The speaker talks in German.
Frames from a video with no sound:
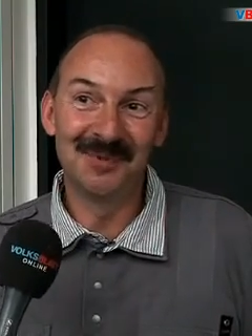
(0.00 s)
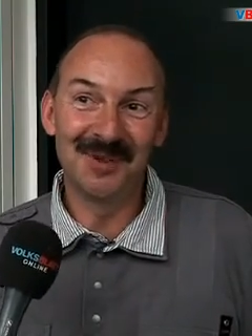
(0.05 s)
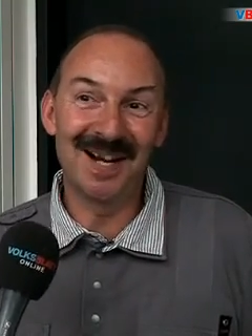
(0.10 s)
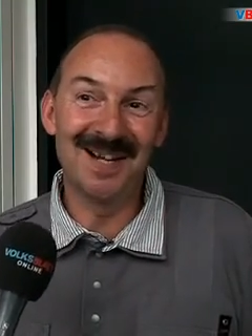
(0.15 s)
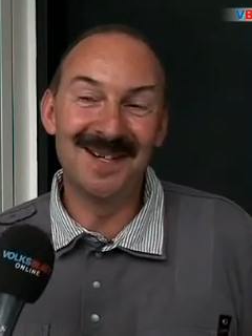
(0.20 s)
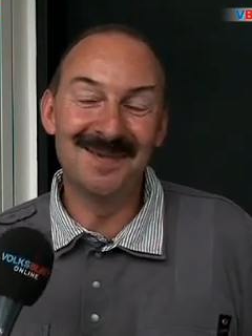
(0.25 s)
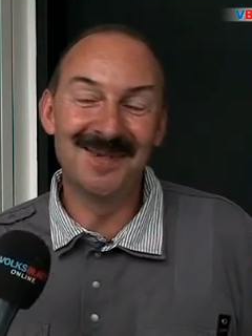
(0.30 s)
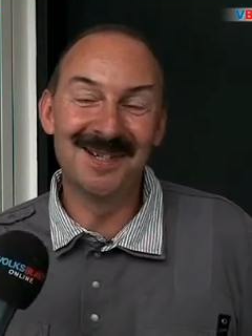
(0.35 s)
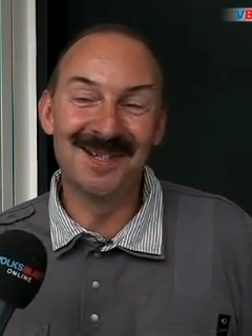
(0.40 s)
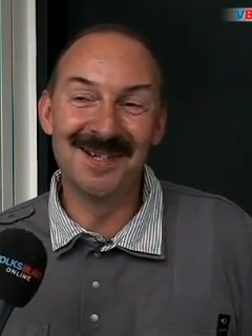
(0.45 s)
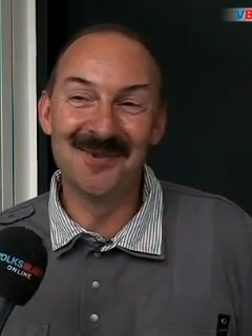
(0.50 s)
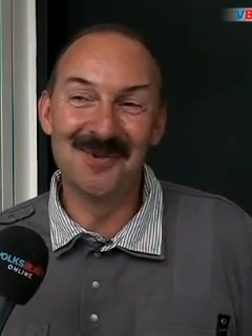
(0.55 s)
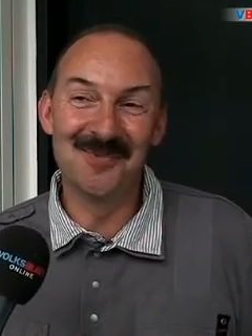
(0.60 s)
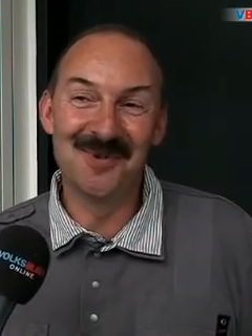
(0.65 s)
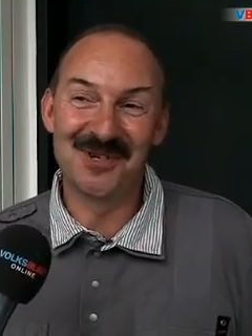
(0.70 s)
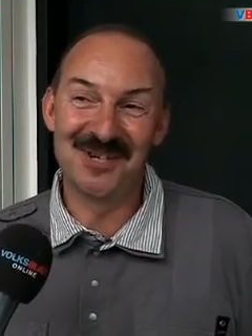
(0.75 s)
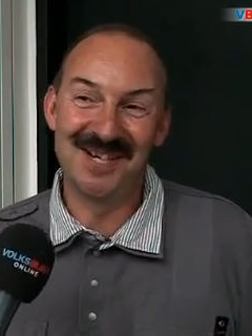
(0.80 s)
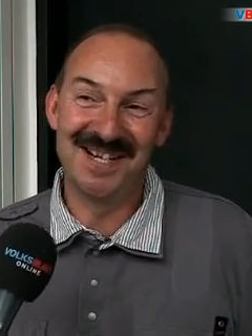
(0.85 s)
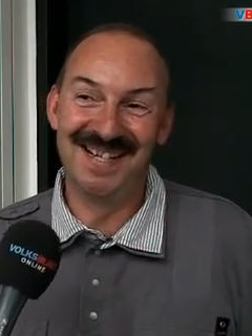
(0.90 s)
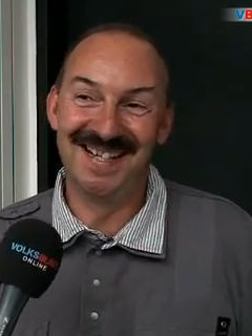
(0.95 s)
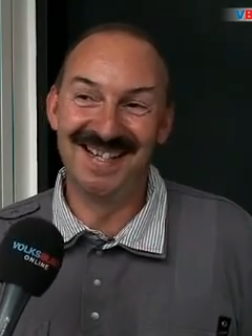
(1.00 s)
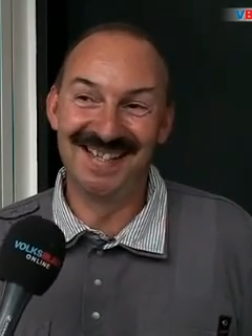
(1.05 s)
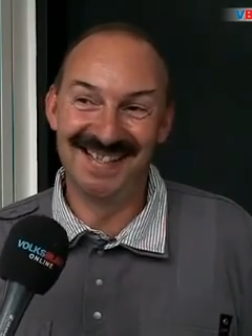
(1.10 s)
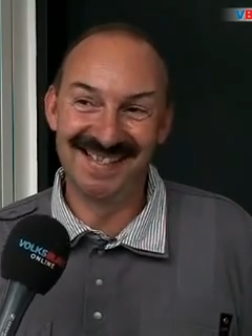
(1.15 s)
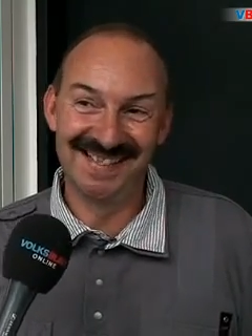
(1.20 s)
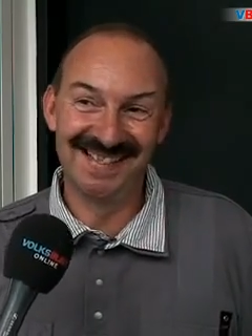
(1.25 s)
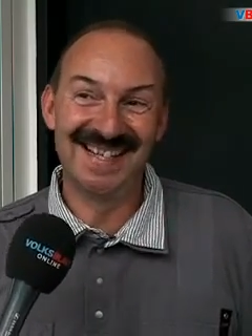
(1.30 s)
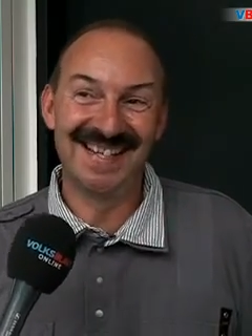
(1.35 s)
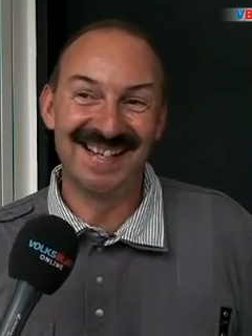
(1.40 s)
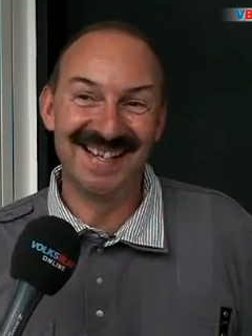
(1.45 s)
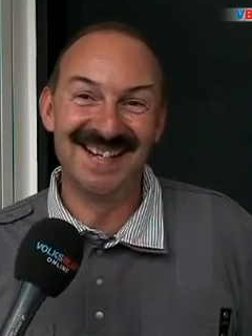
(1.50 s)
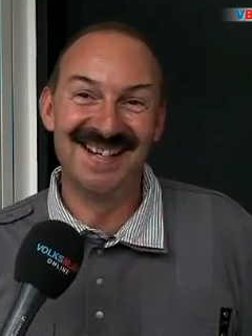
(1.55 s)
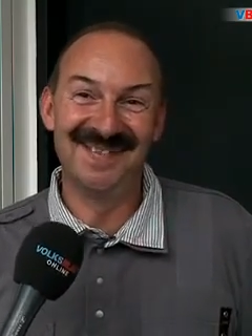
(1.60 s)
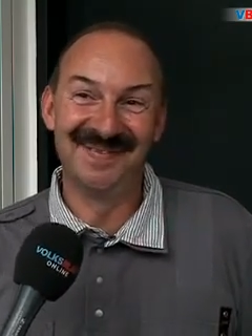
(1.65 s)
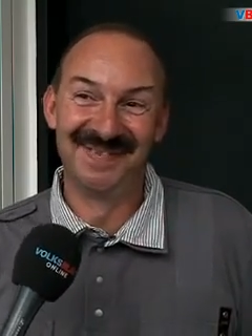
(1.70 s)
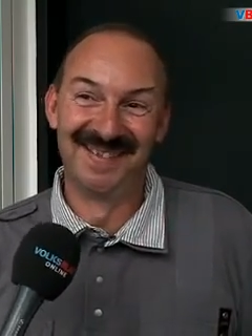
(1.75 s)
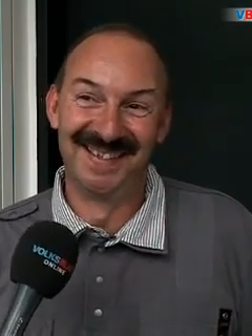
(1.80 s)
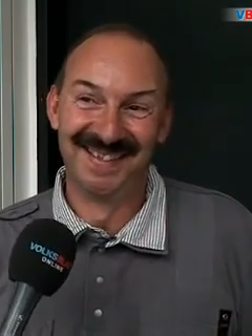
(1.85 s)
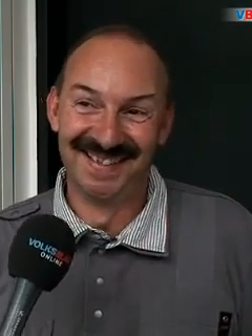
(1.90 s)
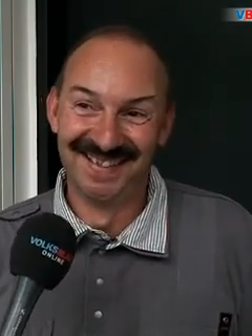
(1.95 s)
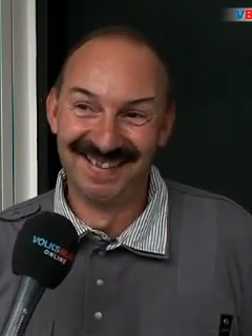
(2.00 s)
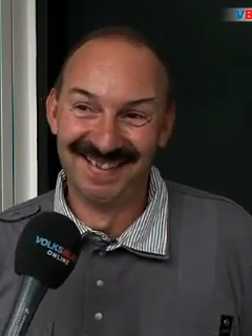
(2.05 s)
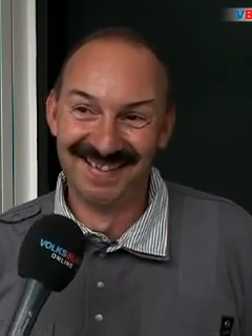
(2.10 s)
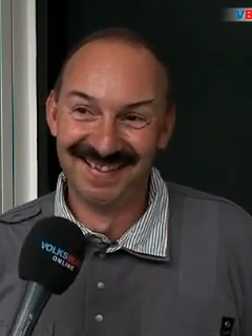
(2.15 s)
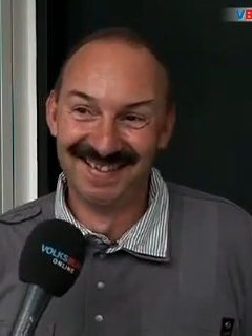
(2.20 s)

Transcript: Vor allem mit den Oberschenkeln, es gibt Kraft.